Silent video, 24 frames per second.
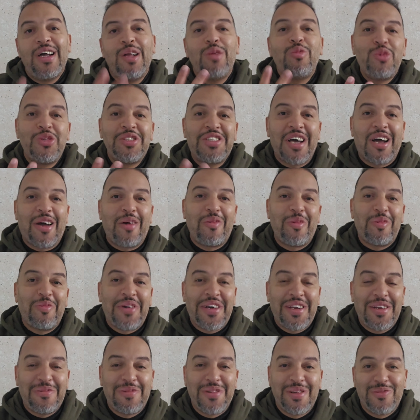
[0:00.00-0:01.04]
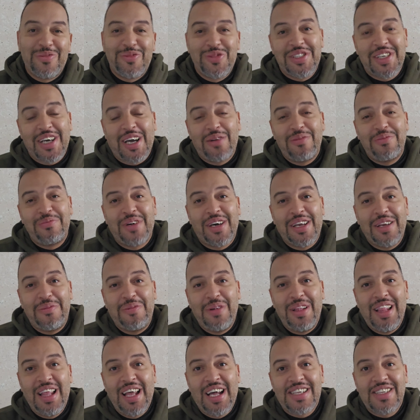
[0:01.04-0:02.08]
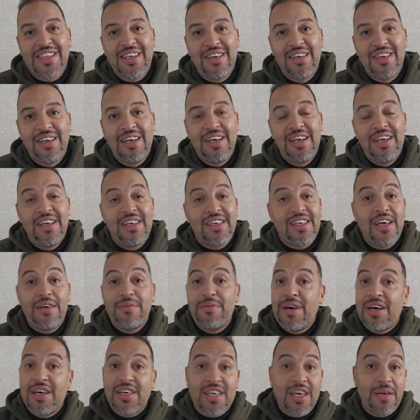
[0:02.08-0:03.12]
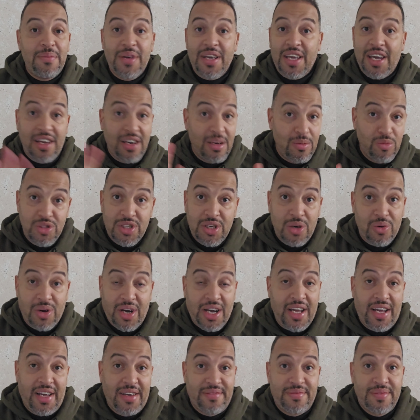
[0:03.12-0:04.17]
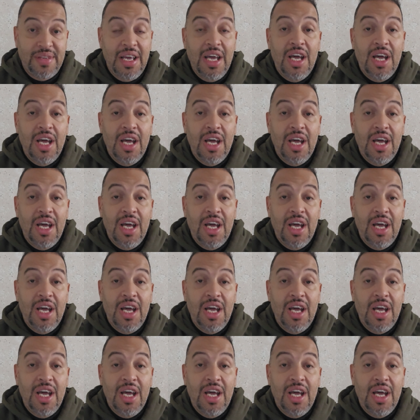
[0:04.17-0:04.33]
المنتخب المغربي المنتخب المغربي اللي خسر كما كما كان متوقع